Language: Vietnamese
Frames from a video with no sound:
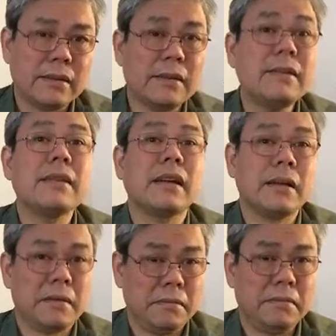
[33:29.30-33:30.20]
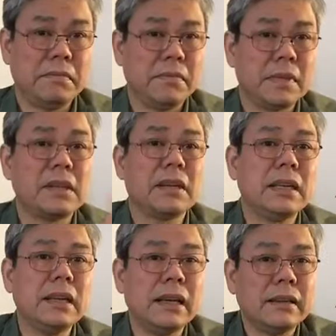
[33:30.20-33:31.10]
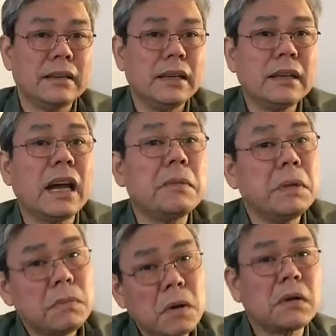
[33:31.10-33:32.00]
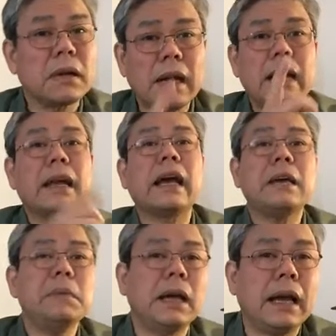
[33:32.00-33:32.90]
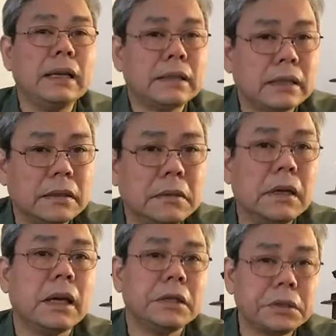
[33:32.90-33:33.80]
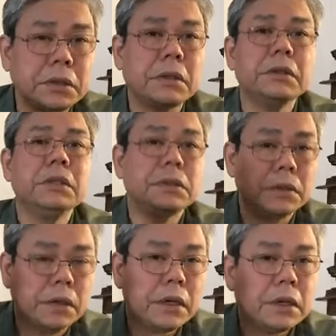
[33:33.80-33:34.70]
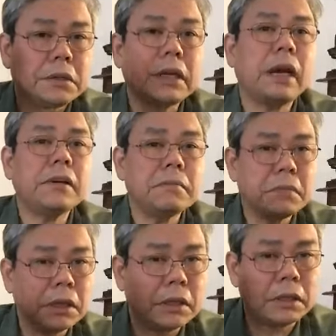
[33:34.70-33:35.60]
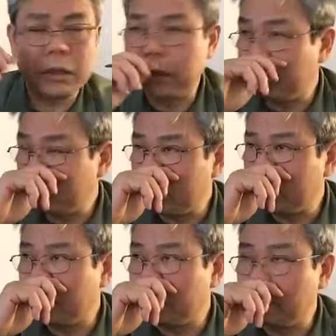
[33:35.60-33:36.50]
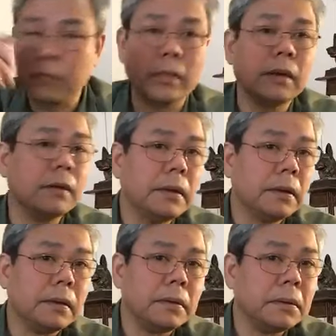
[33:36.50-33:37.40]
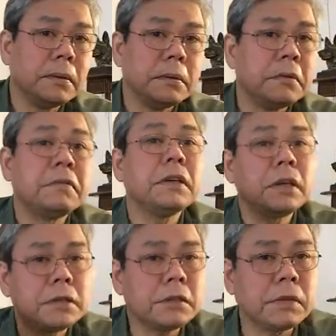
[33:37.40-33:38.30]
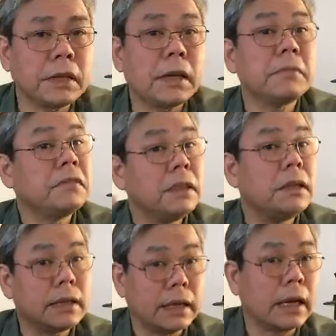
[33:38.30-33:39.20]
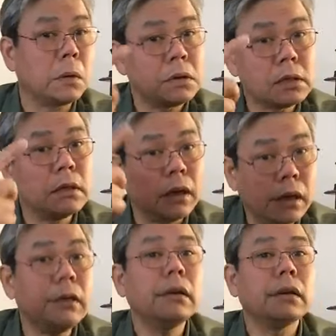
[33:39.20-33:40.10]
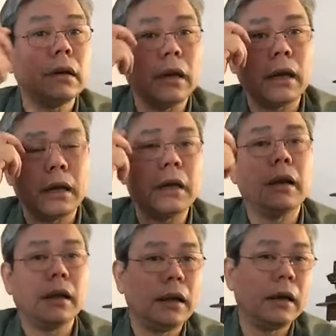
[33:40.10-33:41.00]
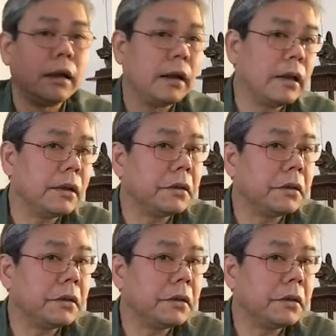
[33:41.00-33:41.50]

đưa ra sự ký kết đến 21 gần 22 tỷ đô la cho những chuyện trang bị ờ, phi cơ cho Việt Nam, phi cơ kể cả quân sự lẫn là là là là